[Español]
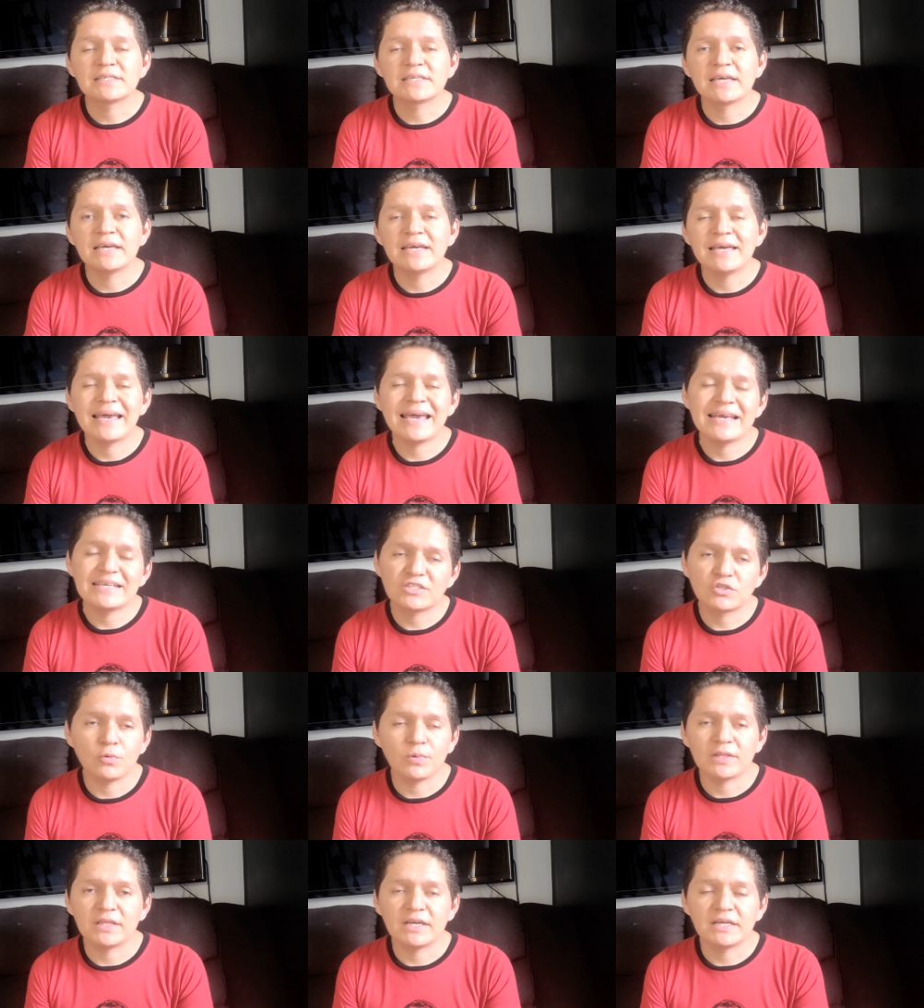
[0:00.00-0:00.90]
que
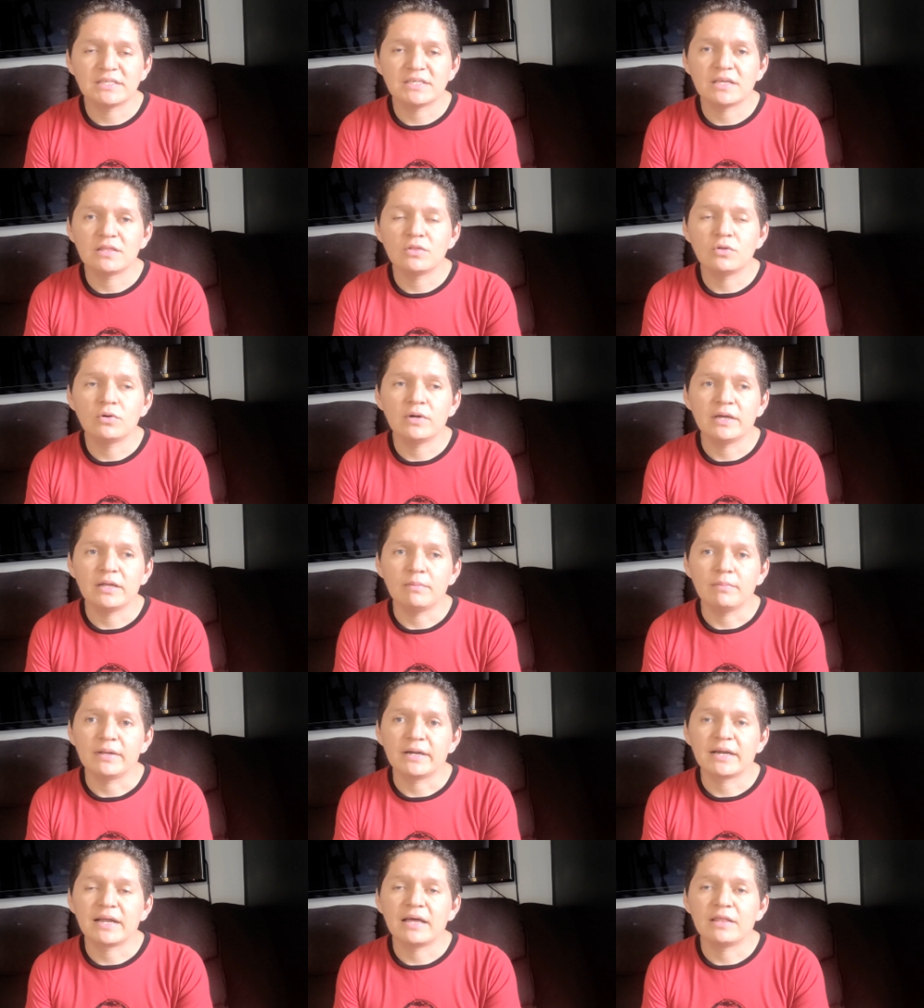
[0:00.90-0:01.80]
esto vendría siendo el
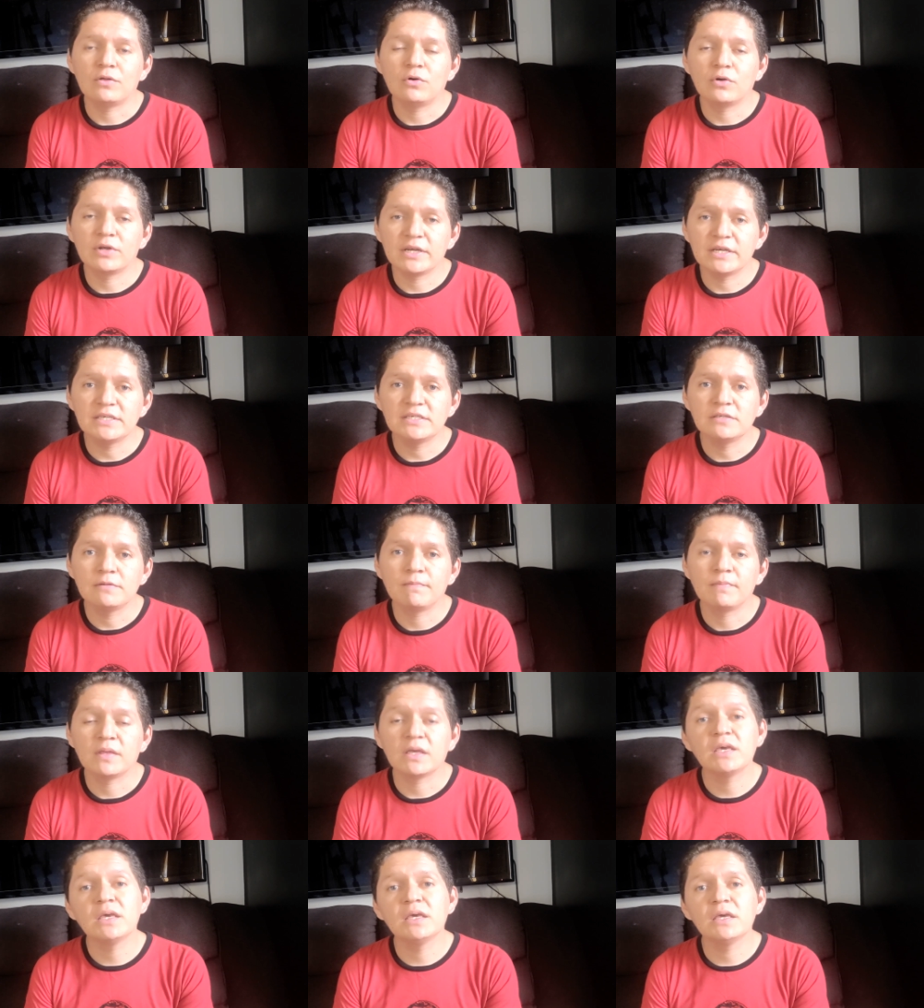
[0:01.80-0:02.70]
mercado gris
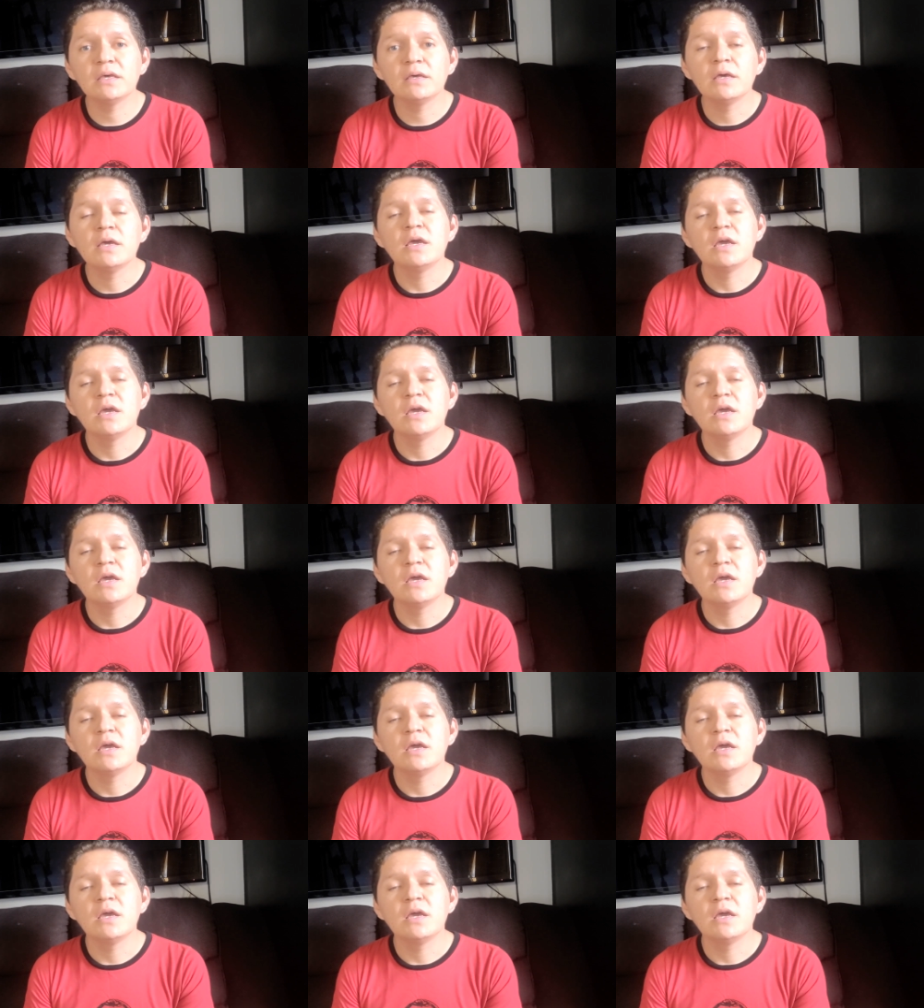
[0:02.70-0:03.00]
y